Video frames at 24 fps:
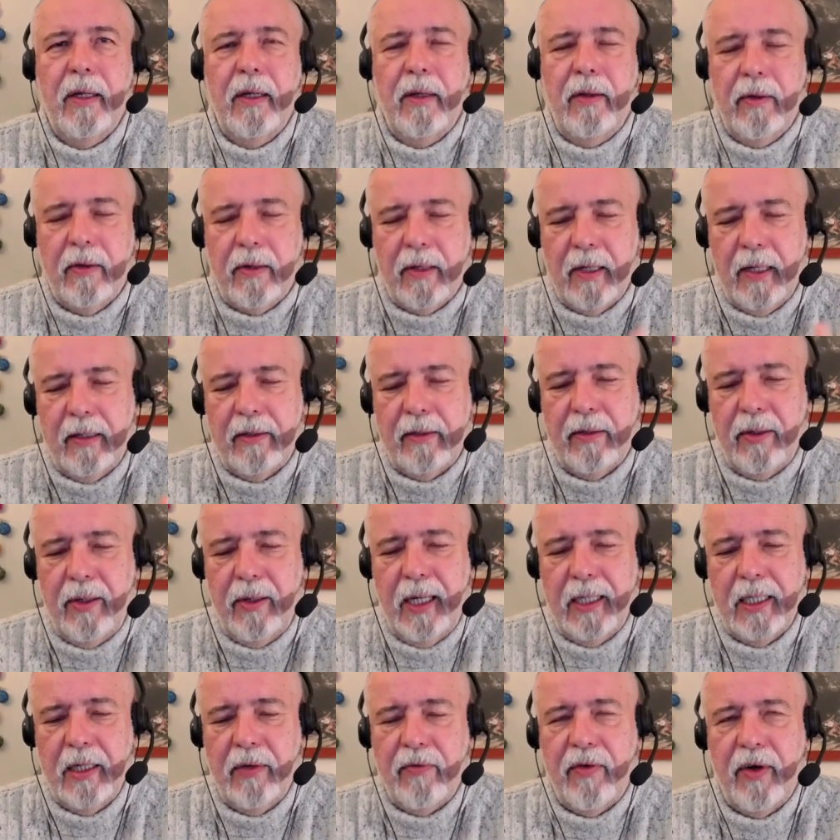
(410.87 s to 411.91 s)
Lo que le hicieron
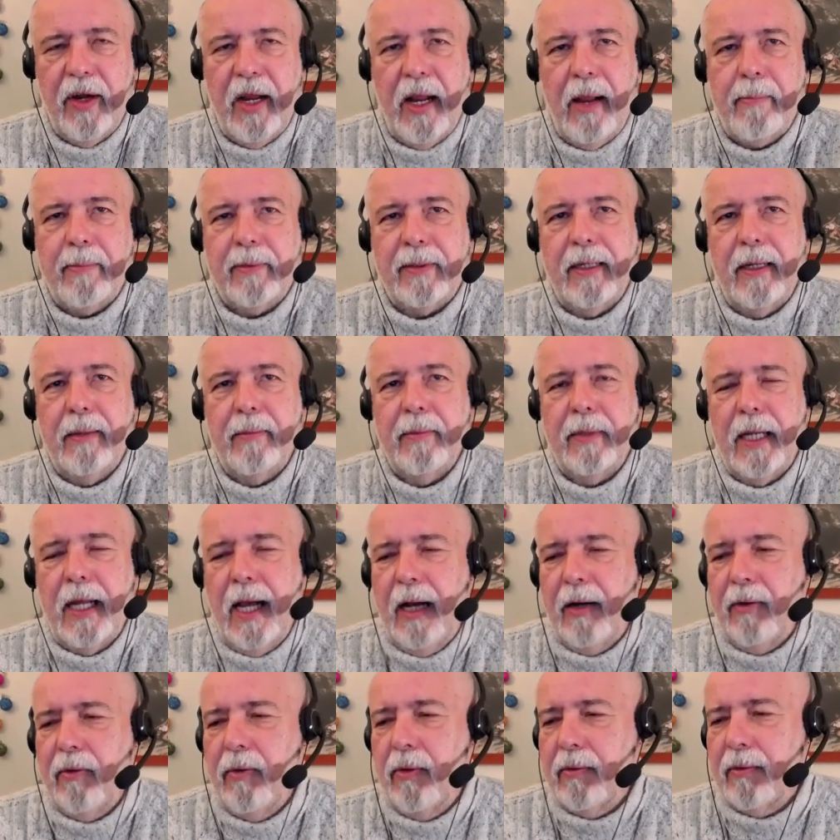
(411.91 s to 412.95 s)
a Jeffrey Epstein es
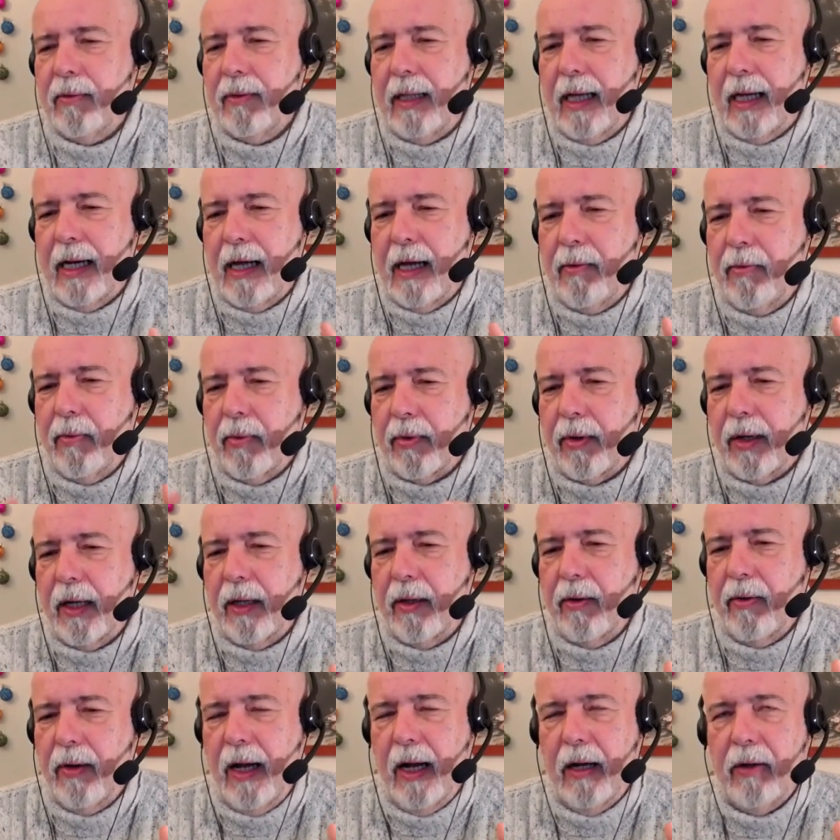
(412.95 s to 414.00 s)
algo tan
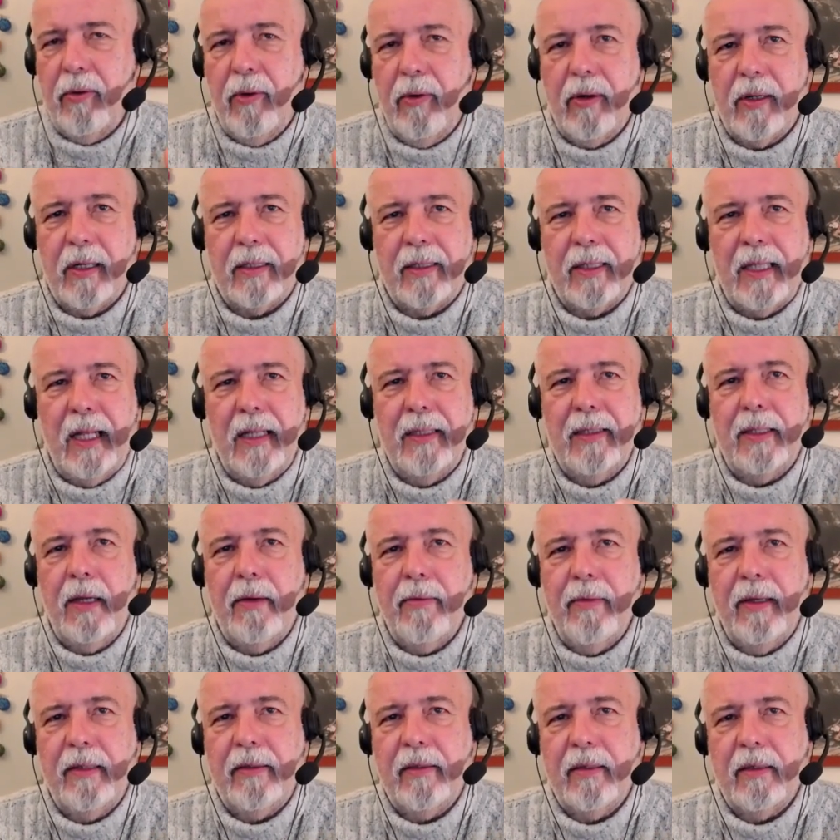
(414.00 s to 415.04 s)
aburrido, es algo que tantas
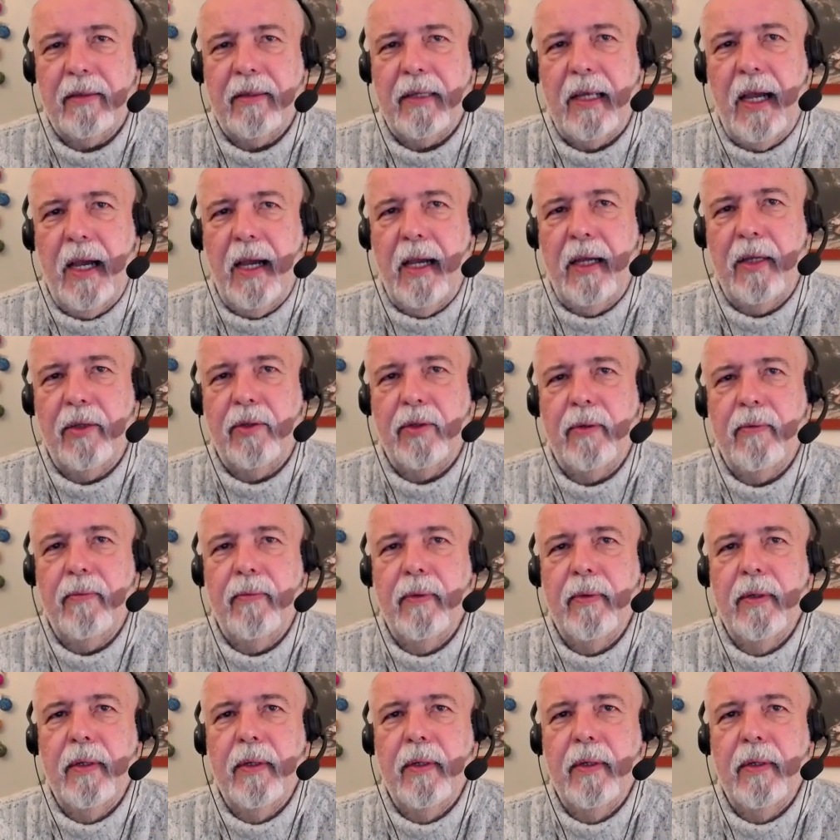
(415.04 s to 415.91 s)
veces se ha hecho.